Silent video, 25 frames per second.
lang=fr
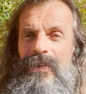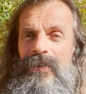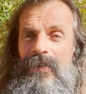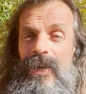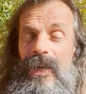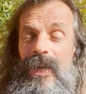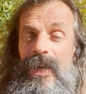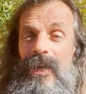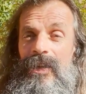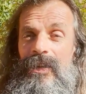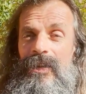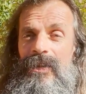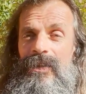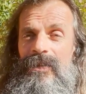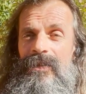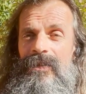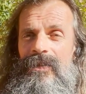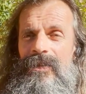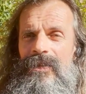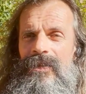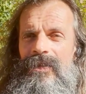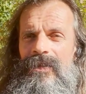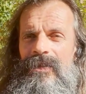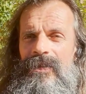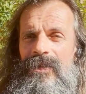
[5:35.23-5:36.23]

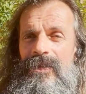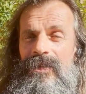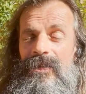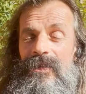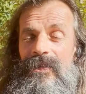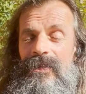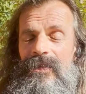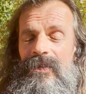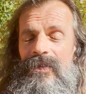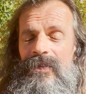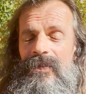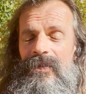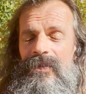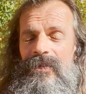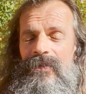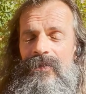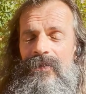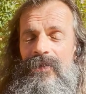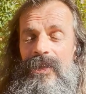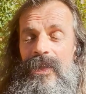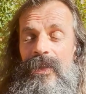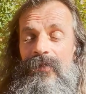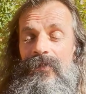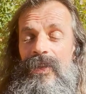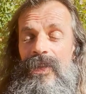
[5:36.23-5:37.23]

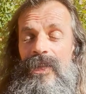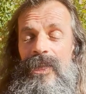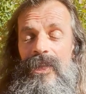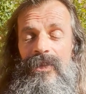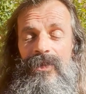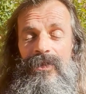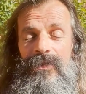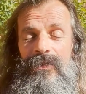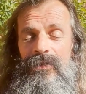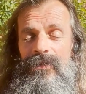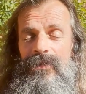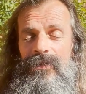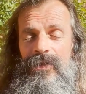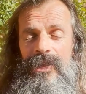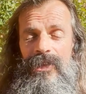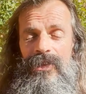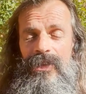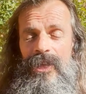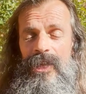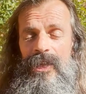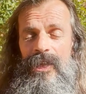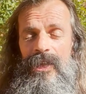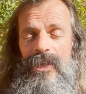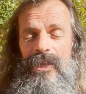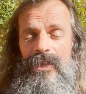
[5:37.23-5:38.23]
Une invitation
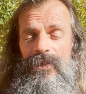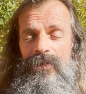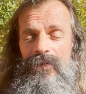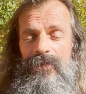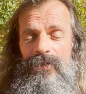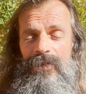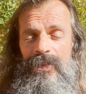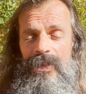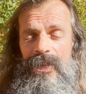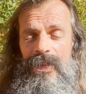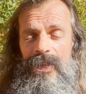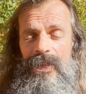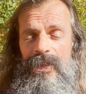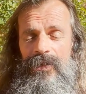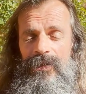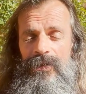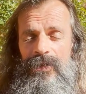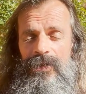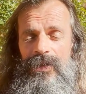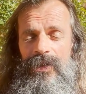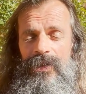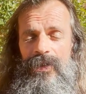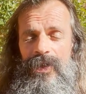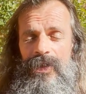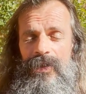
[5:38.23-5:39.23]
déjà aussi
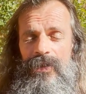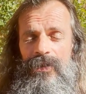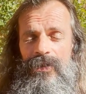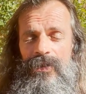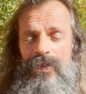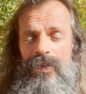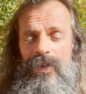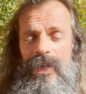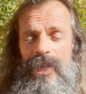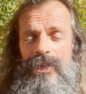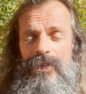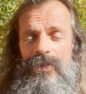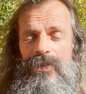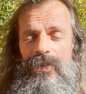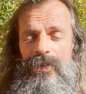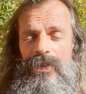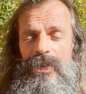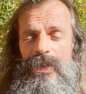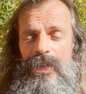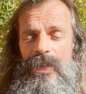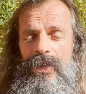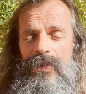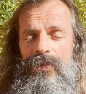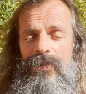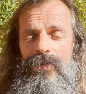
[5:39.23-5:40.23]
encore et encore à
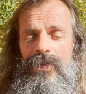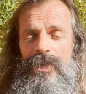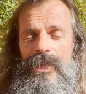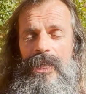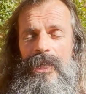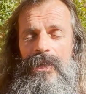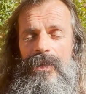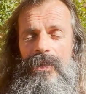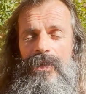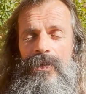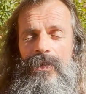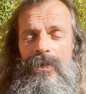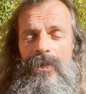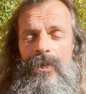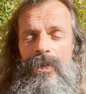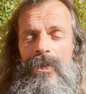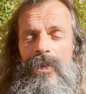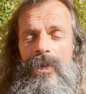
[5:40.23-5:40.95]
sortir de cette